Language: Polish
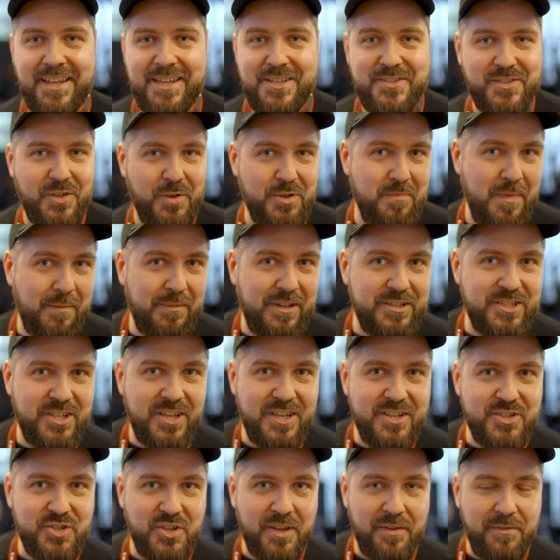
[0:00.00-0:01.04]
I co? I mam
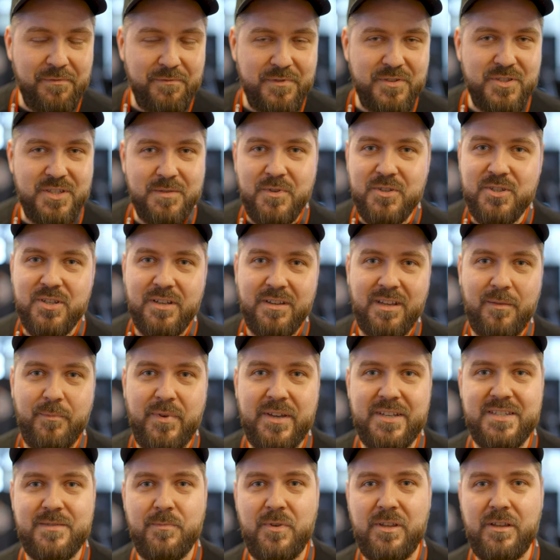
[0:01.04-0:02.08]
nadzieję, że widzimy się na
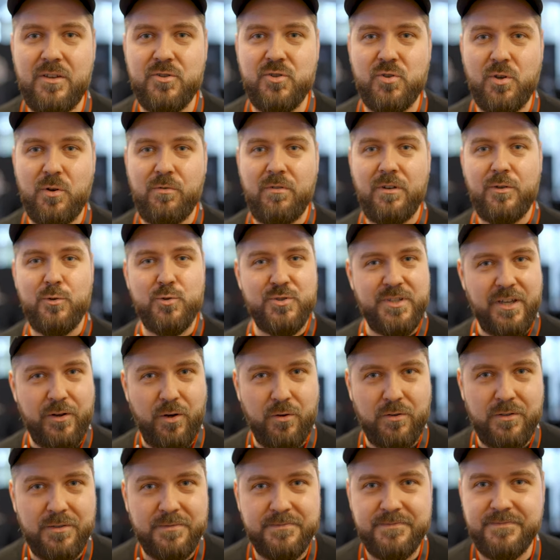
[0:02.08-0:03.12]
Bakes Media Show już za
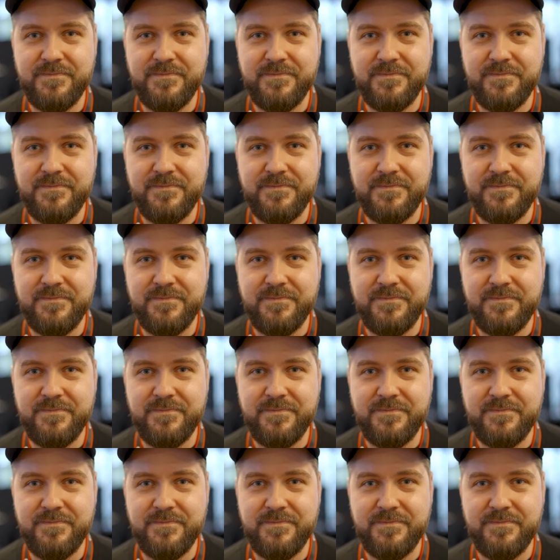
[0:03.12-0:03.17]
rok.